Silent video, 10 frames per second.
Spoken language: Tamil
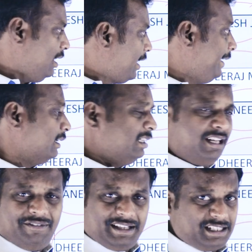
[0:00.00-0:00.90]
ரைட்
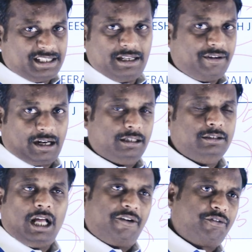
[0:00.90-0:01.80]
ஃபைவ் சிக்ஸ்டி வரலாம்
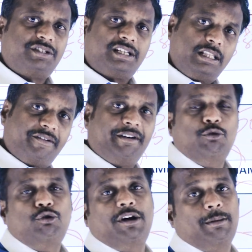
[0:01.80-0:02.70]
அஃப்கோர்ஸ் இது
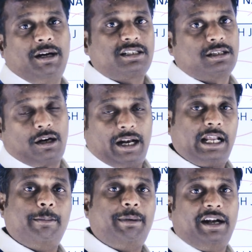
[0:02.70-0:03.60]
விடவும் டுவெண்ட்டி மார்க்ஸ்
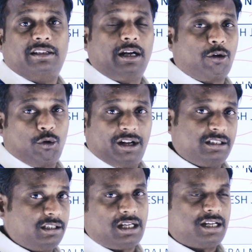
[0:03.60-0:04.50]
நிறைய பேர் எடுத்தாங்கன்னா
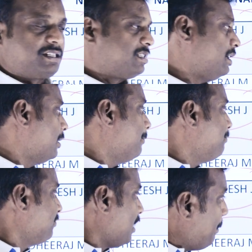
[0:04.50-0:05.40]
குறையிறதுக்கு சான்சஸ் இருக்கு
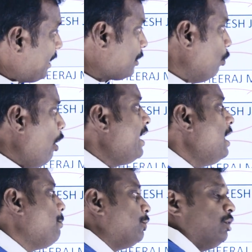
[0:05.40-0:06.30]
பட் லோயர்
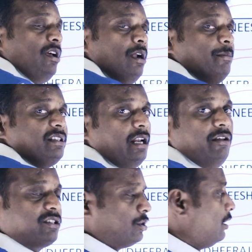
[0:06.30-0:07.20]
எண்ட் பொறுத்த வரைக்கும் நம்ம
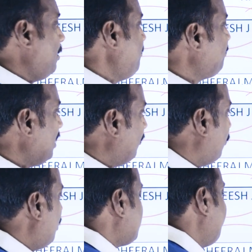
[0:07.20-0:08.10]
தெளிவாக சொல்லலாம்
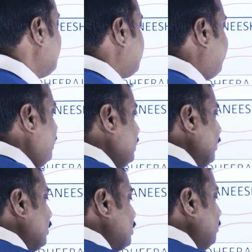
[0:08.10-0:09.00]
ஃபோர் செவன்டி செவன் இந்த
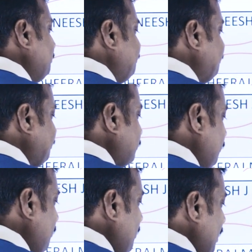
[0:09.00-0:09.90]
வருஷம்
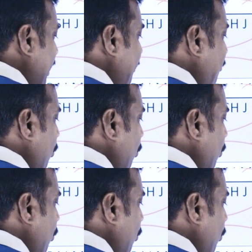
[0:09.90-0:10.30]
லைக்